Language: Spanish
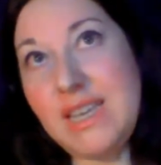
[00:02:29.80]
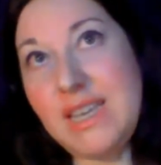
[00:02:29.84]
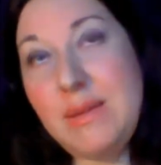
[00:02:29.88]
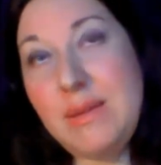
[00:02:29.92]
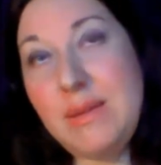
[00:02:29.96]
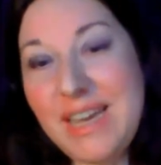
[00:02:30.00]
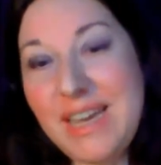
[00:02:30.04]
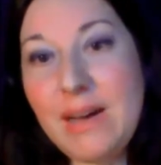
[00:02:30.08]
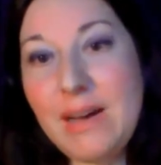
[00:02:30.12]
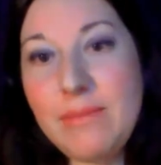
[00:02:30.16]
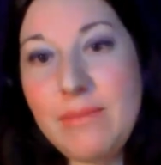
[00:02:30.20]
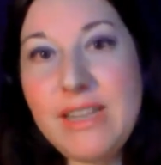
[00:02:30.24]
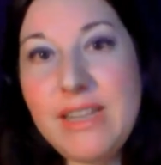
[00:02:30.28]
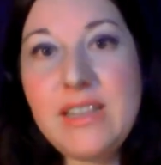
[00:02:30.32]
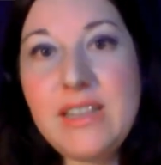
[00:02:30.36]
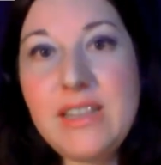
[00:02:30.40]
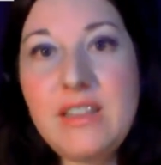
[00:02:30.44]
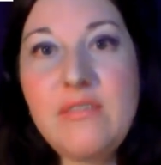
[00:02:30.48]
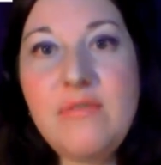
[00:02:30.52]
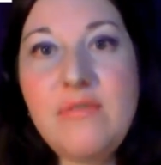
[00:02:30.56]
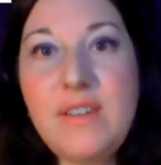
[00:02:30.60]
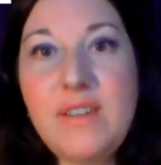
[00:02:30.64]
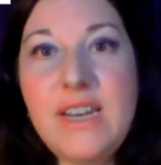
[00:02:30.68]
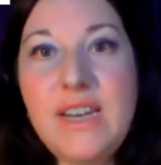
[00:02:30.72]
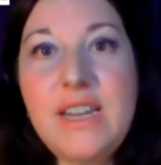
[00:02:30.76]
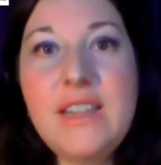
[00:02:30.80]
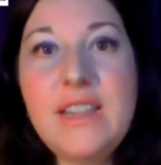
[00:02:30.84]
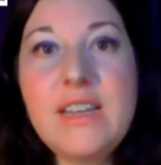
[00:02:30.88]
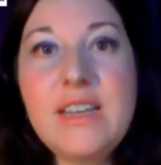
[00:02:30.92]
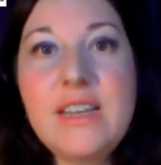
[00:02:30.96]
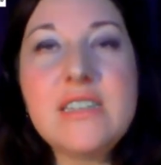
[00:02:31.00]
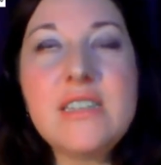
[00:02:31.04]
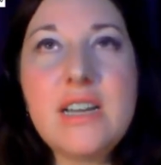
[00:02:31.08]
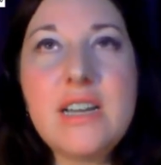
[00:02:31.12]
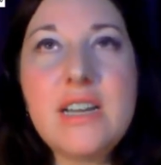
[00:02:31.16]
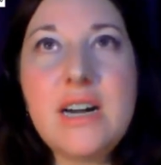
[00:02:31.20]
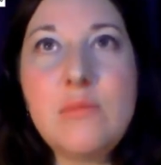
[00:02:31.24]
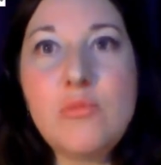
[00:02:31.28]
químicamente
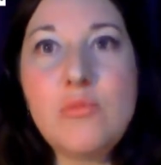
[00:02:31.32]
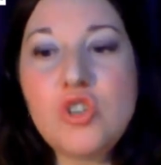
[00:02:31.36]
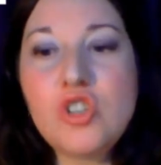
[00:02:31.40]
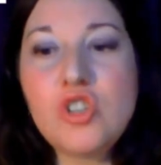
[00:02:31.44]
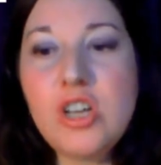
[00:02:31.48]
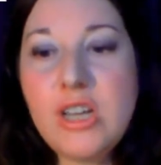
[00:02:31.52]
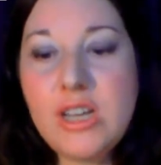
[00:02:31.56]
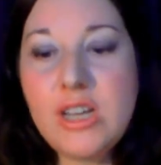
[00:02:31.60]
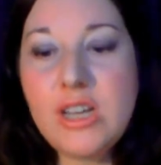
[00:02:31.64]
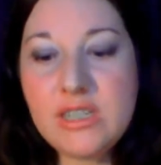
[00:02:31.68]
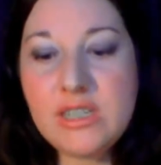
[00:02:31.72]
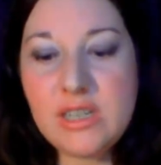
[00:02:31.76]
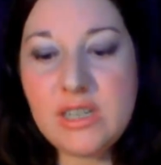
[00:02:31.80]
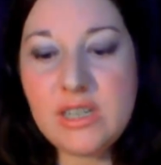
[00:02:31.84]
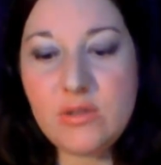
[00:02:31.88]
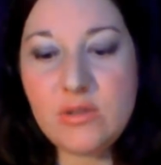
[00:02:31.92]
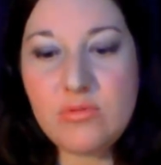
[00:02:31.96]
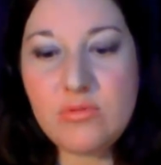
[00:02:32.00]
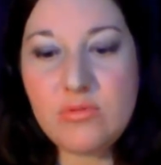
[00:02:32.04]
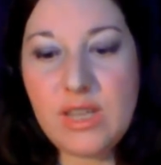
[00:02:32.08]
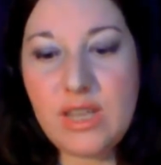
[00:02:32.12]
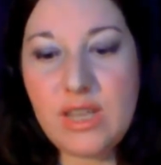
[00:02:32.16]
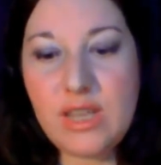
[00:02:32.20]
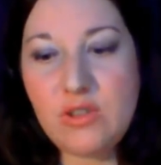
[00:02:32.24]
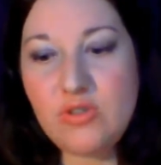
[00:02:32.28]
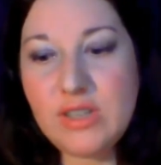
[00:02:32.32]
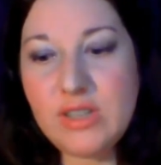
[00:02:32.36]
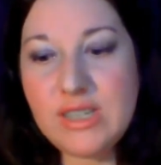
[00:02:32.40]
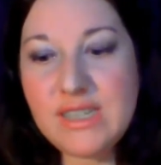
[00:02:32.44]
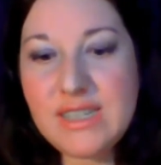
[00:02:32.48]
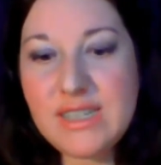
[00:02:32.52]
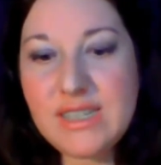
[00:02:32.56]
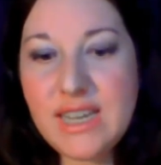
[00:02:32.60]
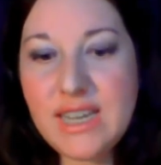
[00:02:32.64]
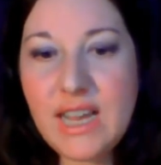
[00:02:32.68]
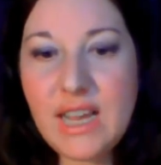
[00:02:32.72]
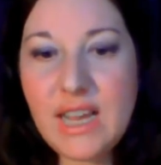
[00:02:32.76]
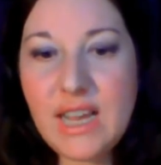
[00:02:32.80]
definidas, digamos, según de dónde
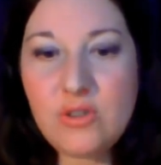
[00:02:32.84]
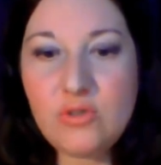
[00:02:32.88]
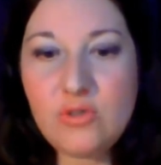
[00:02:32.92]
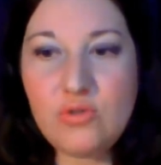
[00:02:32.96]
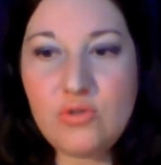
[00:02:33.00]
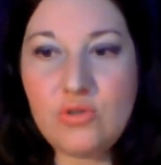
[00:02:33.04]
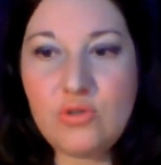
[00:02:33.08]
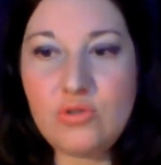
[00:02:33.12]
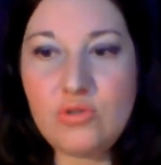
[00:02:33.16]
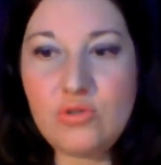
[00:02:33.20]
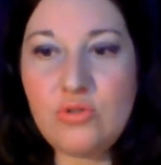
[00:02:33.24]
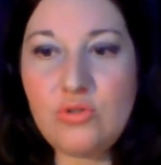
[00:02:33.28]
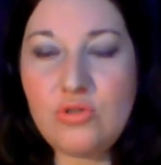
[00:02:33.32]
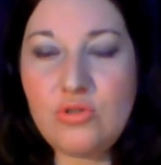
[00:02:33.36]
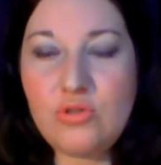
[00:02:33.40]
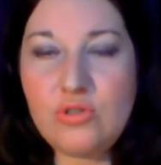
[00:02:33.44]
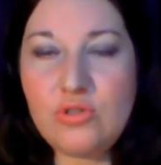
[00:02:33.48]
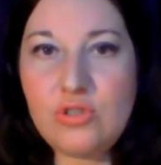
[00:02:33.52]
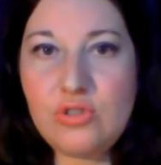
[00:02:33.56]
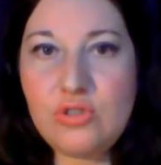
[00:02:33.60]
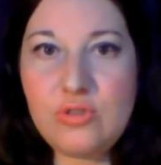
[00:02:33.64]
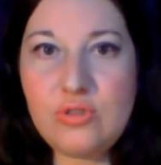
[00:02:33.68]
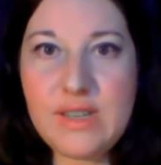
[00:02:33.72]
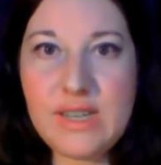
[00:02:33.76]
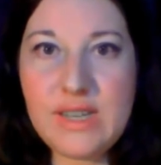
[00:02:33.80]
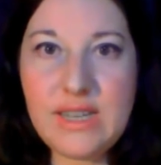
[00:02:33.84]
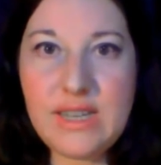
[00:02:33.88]
sean o todo esto.